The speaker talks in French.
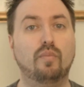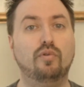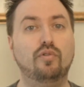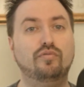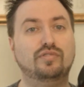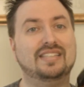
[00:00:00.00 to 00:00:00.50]

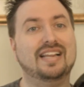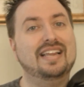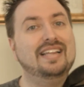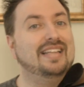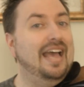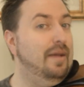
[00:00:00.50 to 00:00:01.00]
plus vous
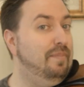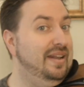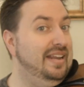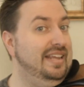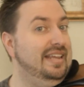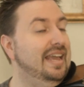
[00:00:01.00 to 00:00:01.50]
allez être
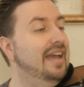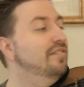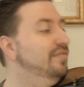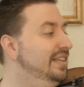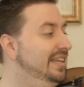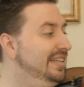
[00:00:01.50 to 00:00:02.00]
appelé à
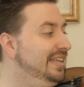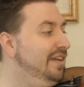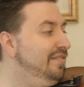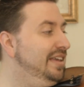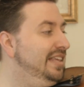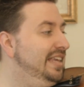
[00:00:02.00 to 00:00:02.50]
venir
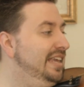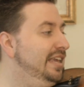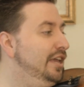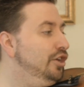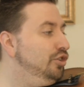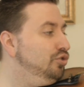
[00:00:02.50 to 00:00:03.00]

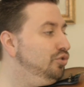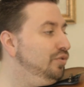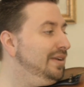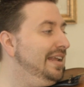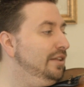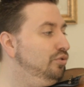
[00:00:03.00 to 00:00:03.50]
travailler
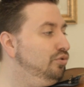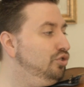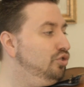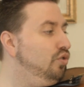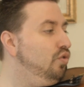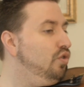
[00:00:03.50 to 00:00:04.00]
sur la
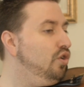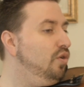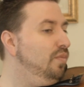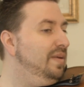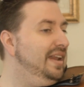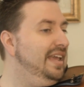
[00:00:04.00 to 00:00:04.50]
touche au
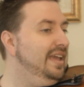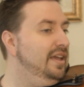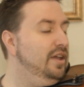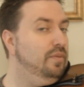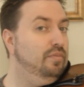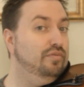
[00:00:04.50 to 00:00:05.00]
complet,
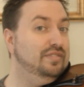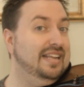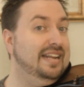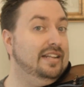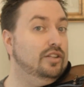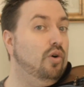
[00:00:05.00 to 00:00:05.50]
plus vous
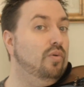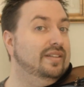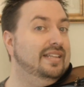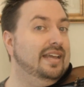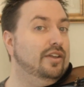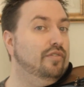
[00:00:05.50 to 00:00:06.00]
allez être
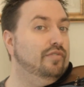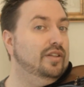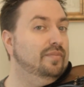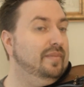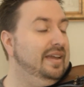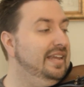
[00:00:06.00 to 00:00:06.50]
content que
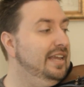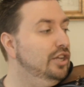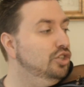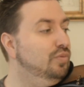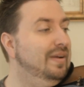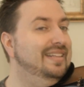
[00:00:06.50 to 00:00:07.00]
votre main soit